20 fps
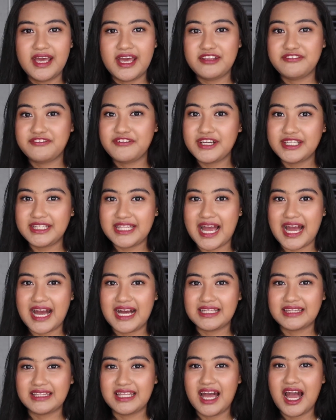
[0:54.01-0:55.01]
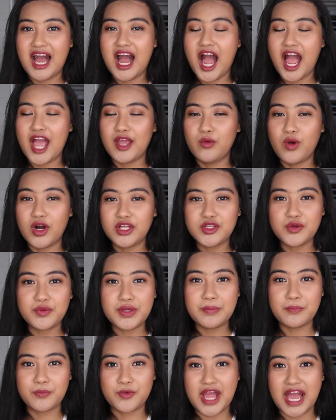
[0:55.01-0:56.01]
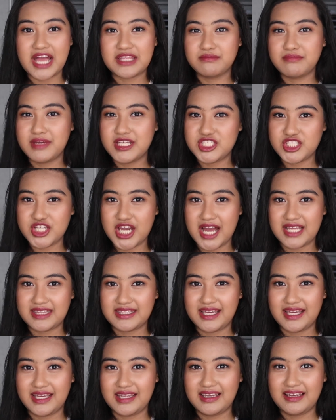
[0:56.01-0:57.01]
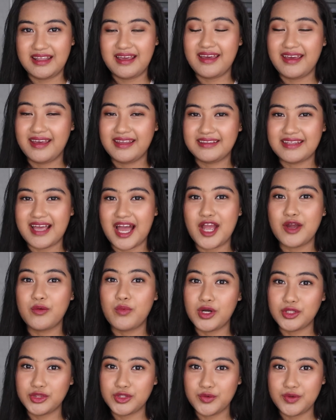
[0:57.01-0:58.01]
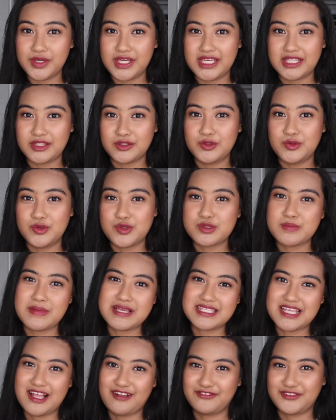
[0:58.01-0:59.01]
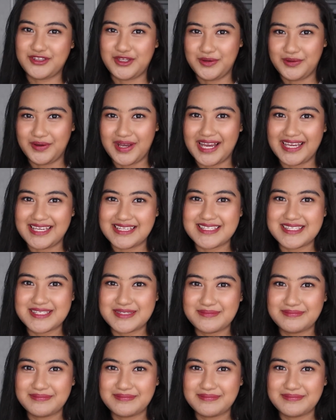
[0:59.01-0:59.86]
And for that, I want to rebrand my channel and I want to reintroduce myself to you guys.